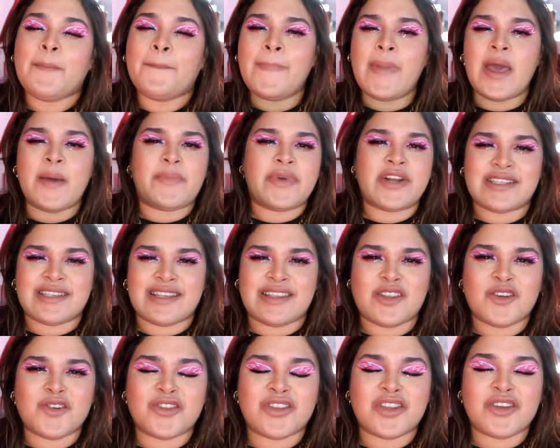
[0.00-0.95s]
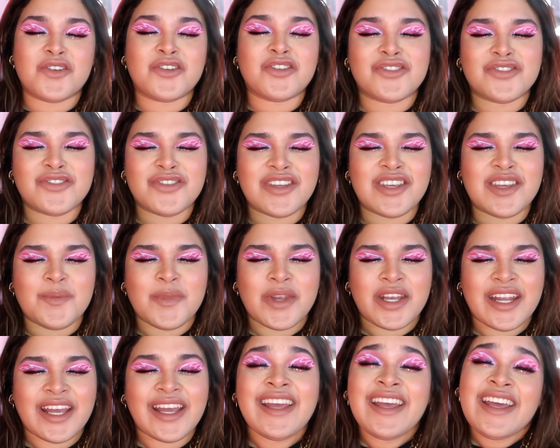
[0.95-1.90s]
me presento contigo, yo soy
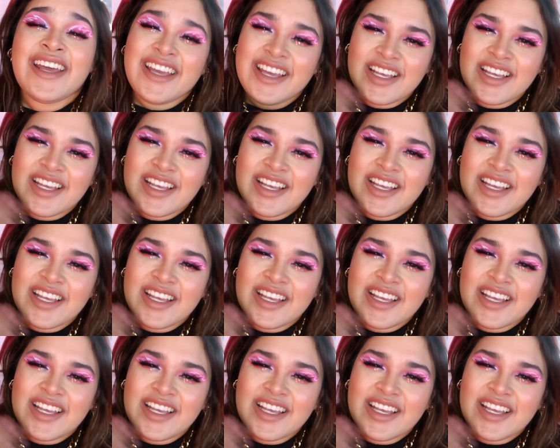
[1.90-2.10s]
Jimena.